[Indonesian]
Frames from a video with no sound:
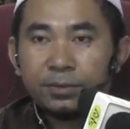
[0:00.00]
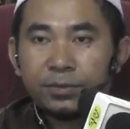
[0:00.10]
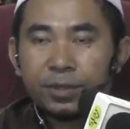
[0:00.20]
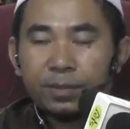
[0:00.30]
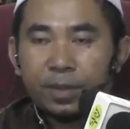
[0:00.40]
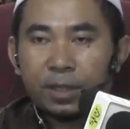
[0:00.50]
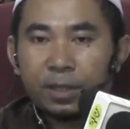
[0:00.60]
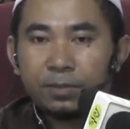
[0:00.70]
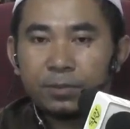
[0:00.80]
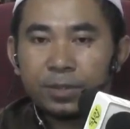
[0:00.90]

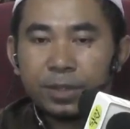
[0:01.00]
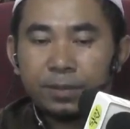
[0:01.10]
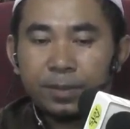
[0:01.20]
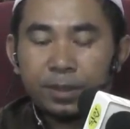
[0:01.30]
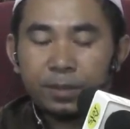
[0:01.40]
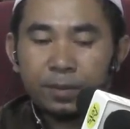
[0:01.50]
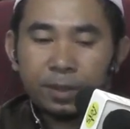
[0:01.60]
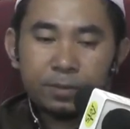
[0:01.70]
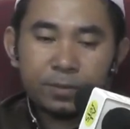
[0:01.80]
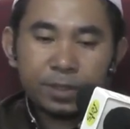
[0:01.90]
jamaah muslimin
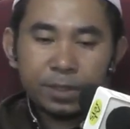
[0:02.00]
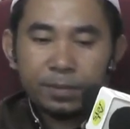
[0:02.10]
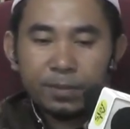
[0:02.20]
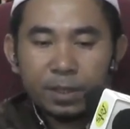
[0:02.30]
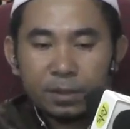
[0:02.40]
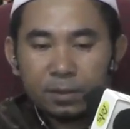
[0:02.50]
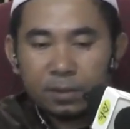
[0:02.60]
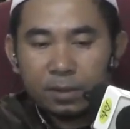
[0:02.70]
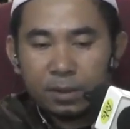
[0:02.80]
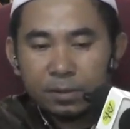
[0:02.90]
wal muslimat
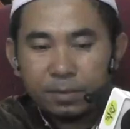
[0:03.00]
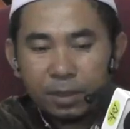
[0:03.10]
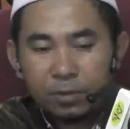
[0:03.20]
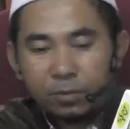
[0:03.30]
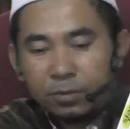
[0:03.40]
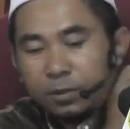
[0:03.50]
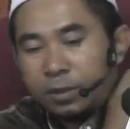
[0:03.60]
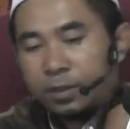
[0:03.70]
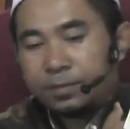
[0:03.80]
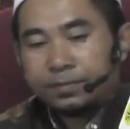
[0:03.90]

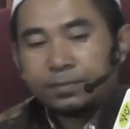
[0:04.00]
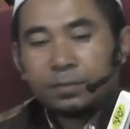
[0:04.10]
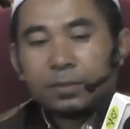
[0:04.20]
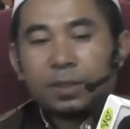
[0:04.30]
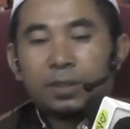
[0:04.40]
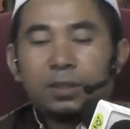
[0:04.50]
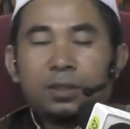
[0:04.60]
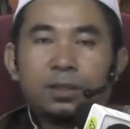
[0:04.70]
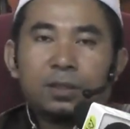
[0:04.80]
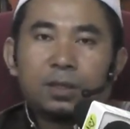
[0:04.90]
rahimakumullah
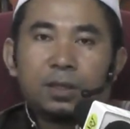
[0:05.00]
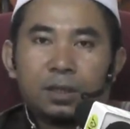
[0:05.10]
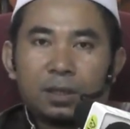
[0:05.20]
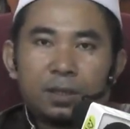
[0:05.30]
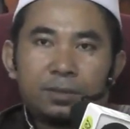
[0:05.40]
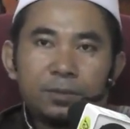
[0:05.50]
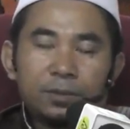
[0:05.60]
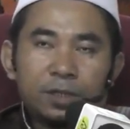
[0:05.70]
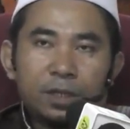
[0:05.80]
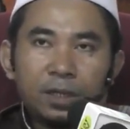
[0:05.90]

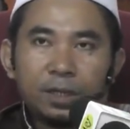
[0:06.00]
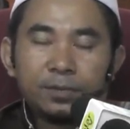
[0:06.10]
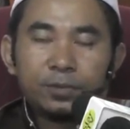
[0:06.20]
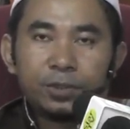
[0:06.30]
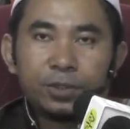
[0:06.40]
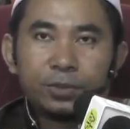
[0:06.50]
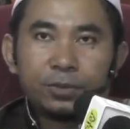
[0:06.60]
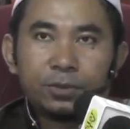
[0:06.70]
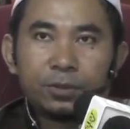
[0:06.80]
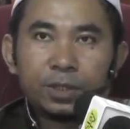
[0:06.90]
Alhamdulillah puji
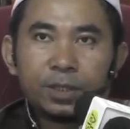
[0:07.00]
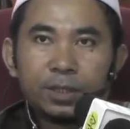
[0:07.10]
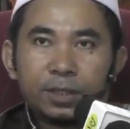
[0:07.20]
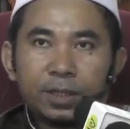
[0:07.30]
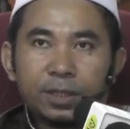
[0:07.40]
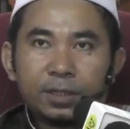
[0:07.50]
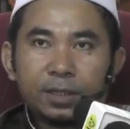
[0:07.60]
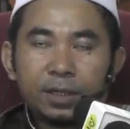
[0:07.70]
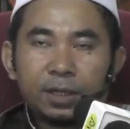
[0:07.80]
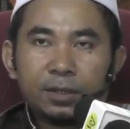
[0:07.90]
syukur kita
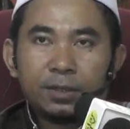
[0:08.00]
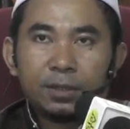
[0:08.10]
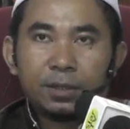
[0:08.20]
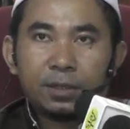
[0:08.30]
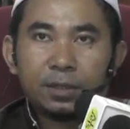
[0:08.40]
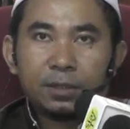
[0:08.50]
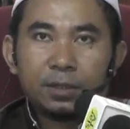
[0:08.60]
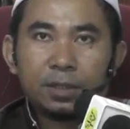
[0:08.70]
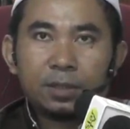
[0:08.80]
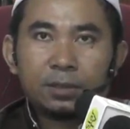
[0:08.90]
kehadirat
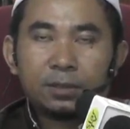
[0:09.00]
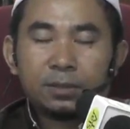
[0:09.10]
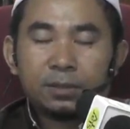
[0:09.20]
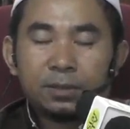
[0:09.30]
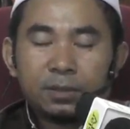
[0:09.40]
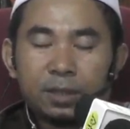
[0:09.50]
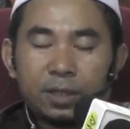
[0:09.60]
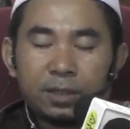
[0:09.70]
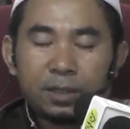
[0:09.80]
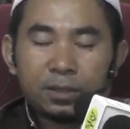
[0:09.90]
Allah
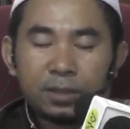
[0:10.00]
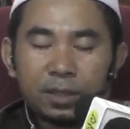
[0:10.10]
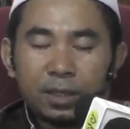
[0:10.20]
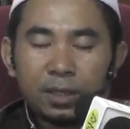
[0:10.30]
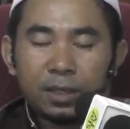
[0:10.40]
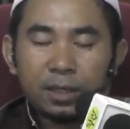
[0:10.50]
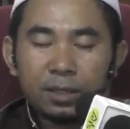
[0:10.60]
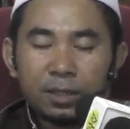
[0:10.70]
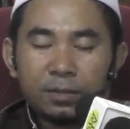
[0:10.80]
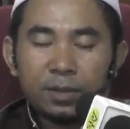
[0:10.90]
Atas segala
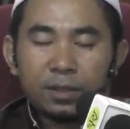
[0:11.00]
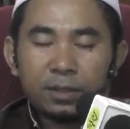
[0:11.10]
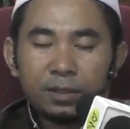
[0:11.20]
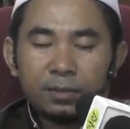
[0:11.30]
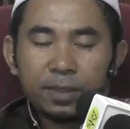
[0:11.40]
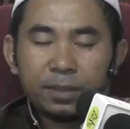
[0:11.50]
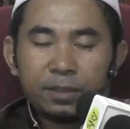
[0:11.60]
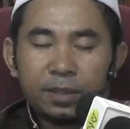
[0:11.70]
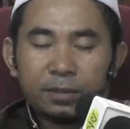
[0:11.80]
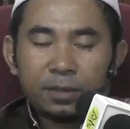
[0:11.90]
nikmat-nikmat
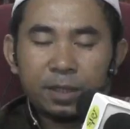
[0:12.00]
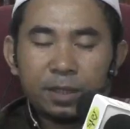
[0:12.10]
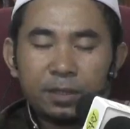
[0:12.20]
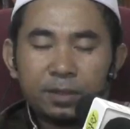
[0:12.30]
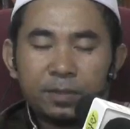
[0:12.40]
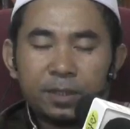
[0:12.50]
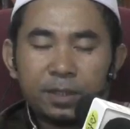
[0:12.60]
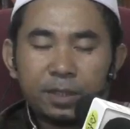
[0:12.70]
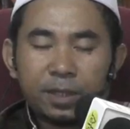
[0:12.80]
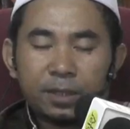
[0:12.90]
yang telah
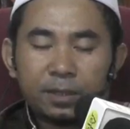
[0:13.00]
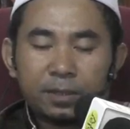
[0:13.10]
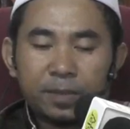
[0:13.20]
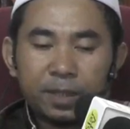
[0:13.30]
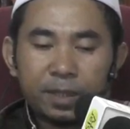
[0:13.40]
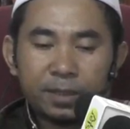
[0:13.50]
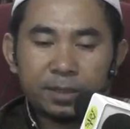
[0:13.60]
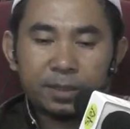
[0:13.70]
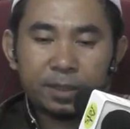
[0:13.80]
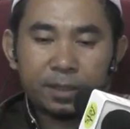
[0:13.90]
diberikan kepada
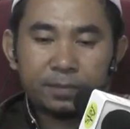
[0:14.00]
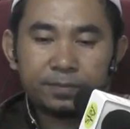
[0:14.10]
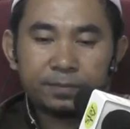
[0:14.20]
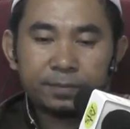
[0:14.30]
kita